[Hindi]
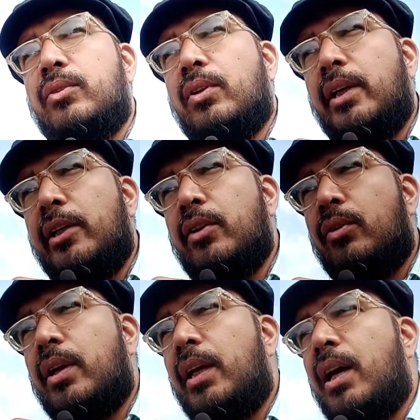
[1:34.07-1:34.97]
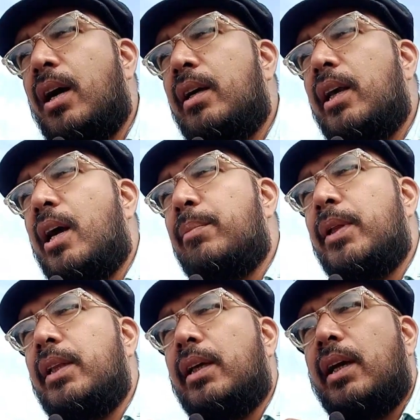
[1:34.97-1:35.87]
तो लेडी डॉक्टर ने कहा कि
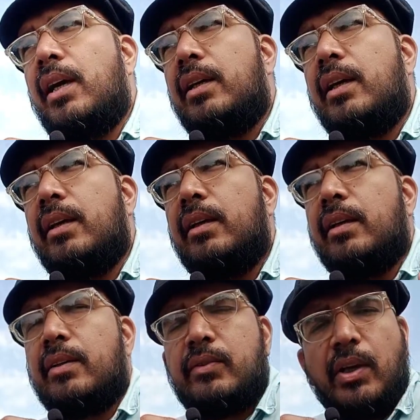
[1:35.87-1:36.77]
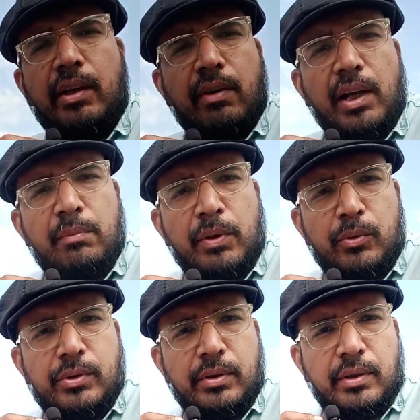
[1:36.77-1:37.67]
आपने देखा है कि साहिवाल में
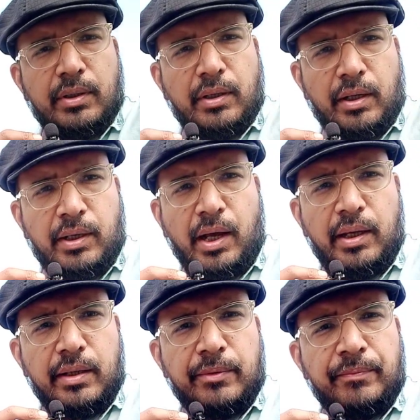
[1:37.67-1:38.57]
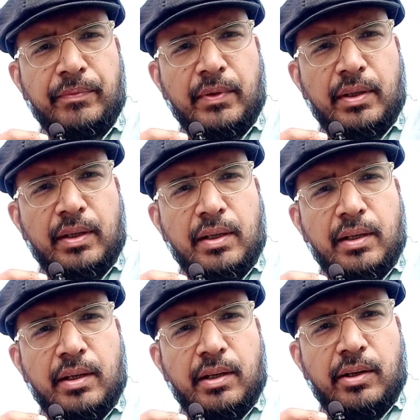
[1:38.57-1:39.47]
कुछ गायें
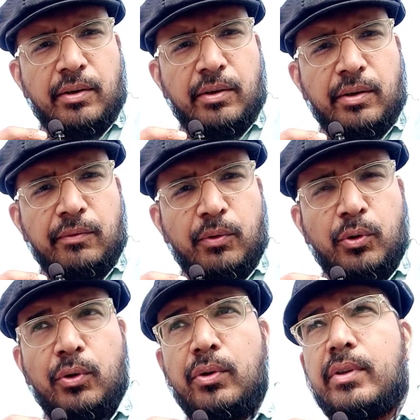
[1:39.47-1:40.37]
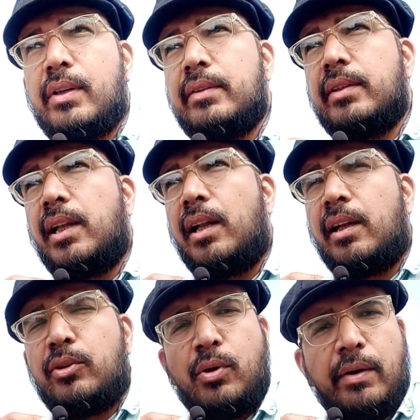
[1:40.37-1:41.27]
हैं वो
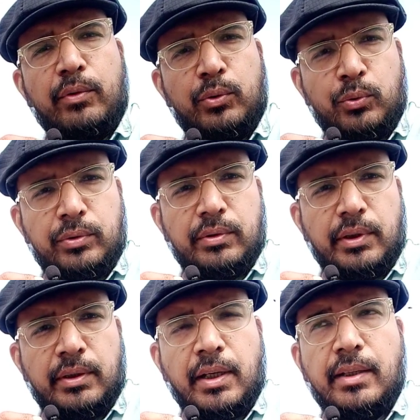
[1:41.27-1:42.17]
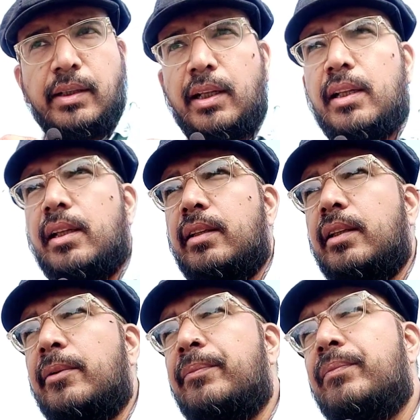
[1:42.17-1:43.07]
सालाना जो है वो दूध इतना ज़्यादा देती हैं